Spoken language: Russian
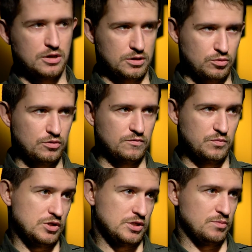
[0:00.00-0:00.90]
который
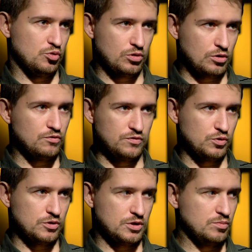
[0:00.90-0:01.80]
вместе со мной такого же
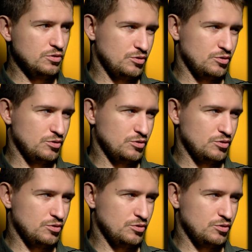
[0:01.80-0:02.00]
возраста был,